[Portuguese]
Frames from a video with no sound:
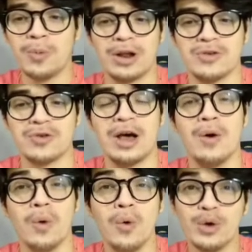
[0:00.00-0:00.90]

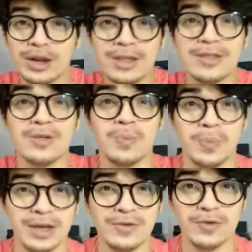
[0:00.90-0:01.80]
populacional ou
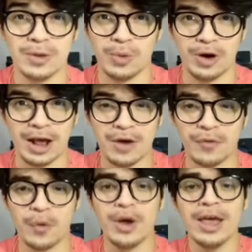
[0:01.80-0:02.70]
crescimento
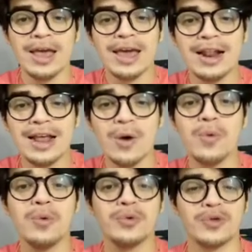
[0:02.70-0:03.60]
demográfico, ele é
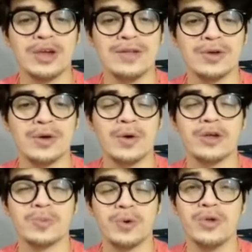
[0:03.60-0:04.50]
um conceito que
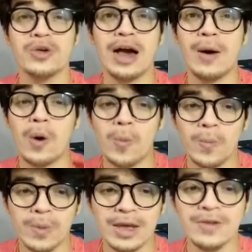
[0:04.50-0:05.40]
corresponde ao
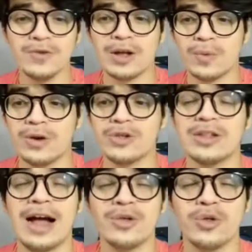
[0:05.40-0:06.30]
aumento da
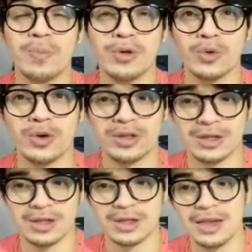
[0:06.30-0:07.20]
quantidade de pessoas
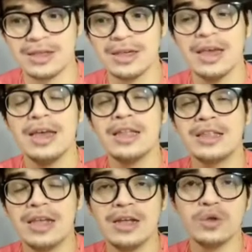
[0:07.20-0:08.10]
existentes
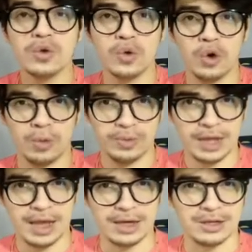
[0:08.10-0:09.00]
dentro do globo
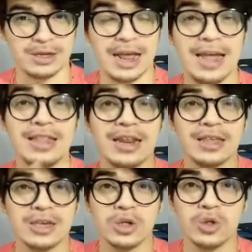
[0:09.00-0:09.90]
terrestre. É
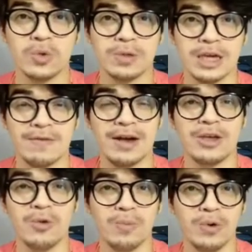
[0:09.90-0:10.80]
interessante a gente observar
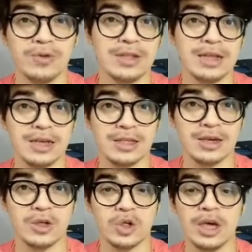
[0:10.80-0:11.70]
aqui um ponto
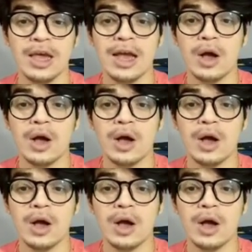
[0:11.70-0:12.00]
interessante.